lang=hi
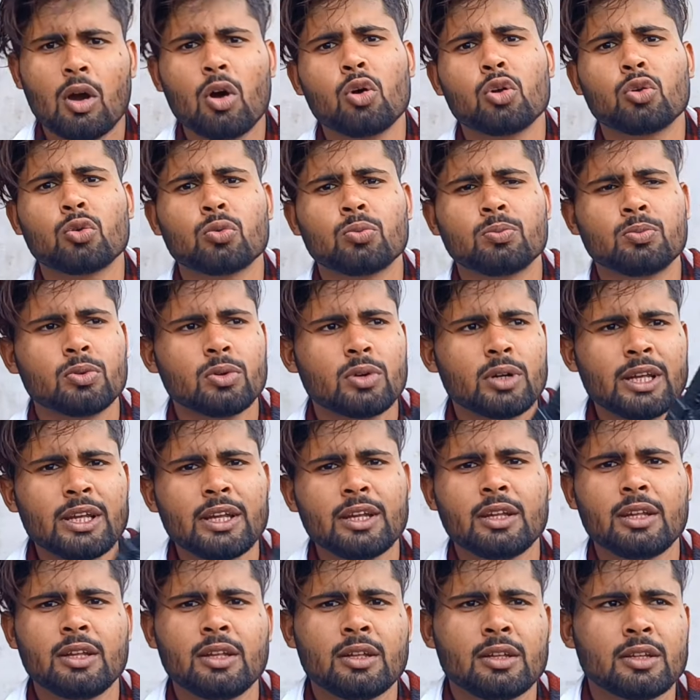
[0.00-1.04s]
और अब वही
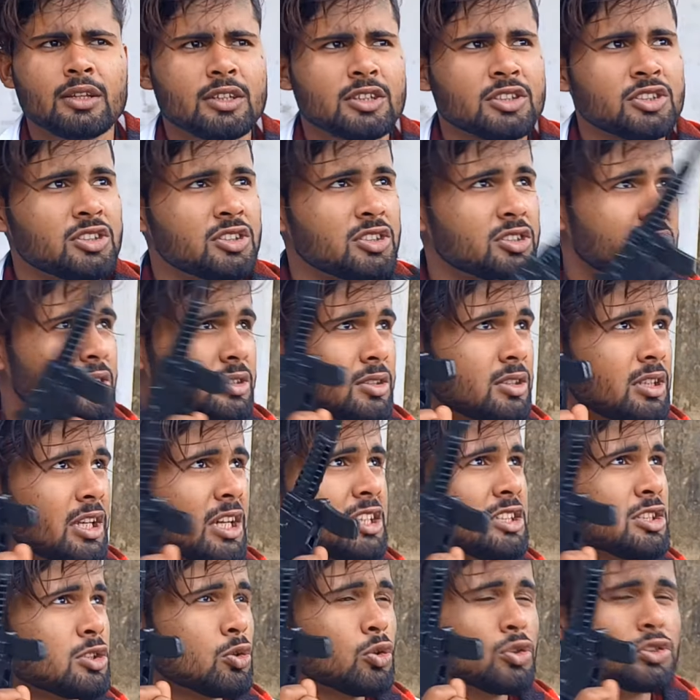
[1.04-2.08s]
इस
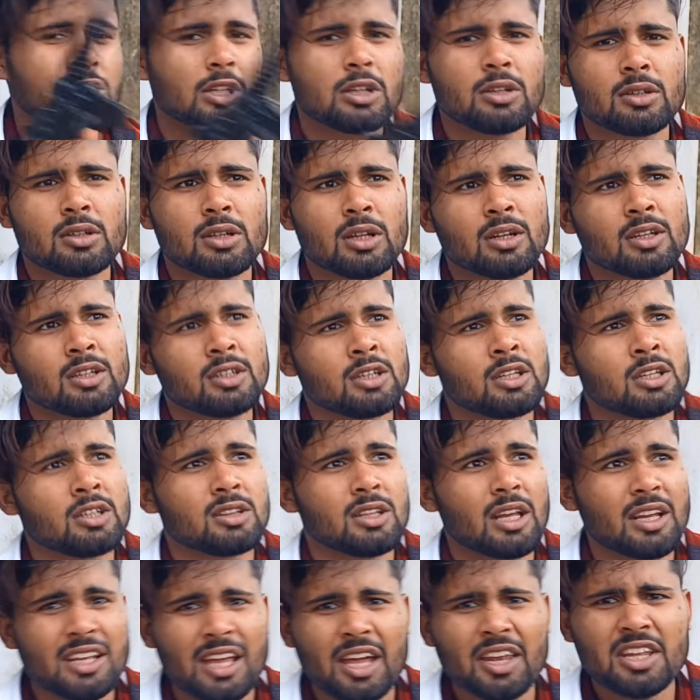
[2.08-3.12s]
देश को खत्म करने की
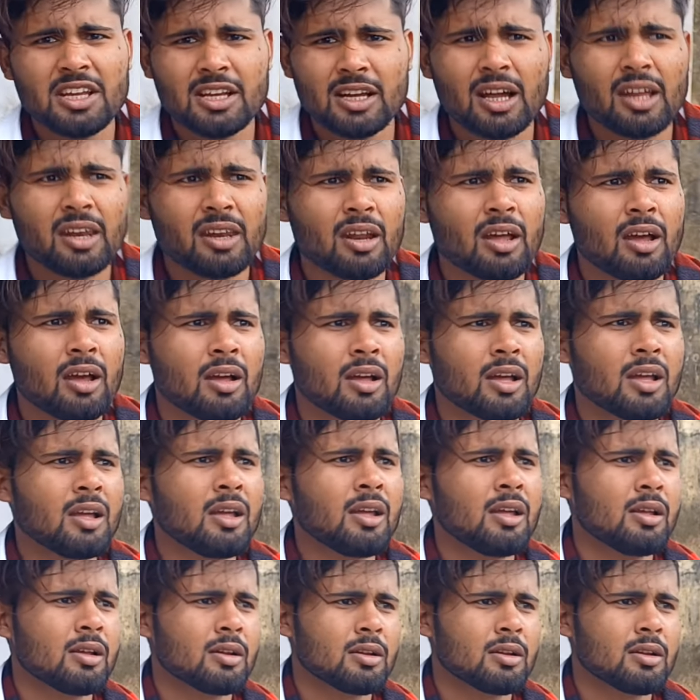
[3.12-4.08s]
तैयारियां कर रहा है